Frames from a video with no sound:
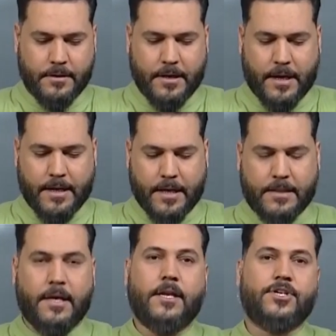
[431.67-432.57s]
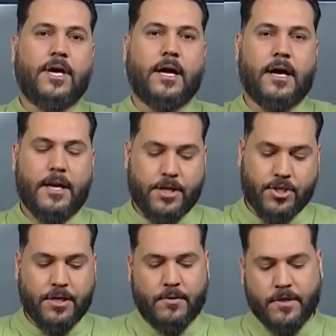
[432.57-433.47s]
تحياتنا لك يا غالية
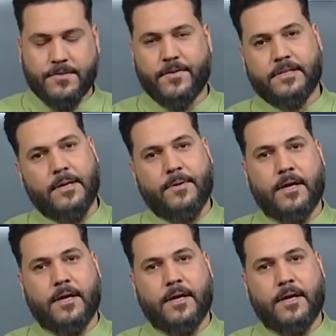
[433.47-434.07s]
شنو الوصفة الطبخة